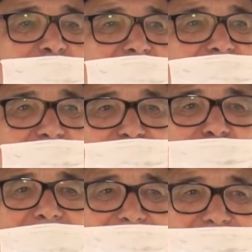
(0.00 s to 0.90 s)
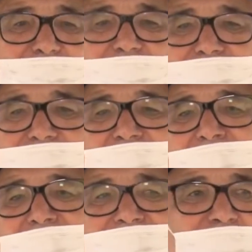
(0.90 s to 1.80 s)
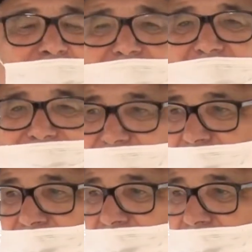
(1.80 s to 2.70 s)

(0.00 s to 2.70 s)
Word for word: parceiros master nossos. São a Gazin,